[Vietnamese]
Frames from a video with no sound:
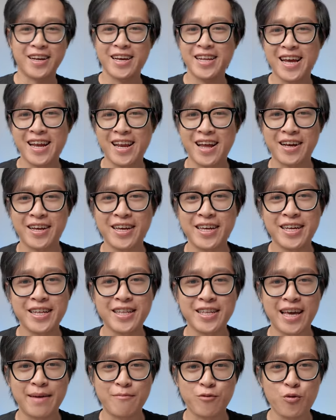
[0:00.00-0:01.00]
Cái này là cái
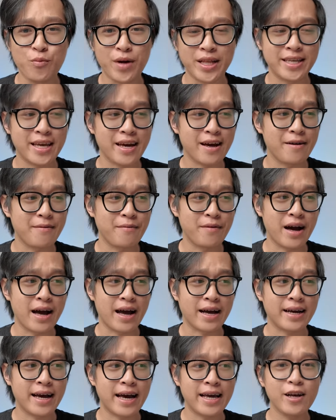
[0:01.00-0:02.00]
kinh nghiệm của mình nha,
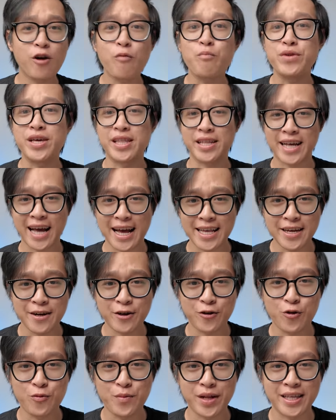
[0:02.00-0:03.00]
và cái góc nhìn cá
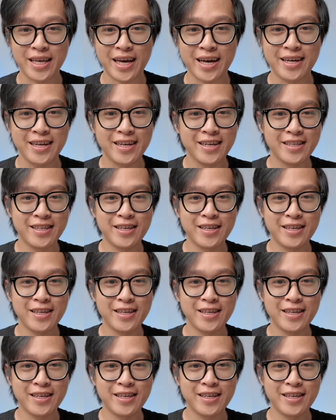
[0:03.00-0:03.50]
nhân của mình nha,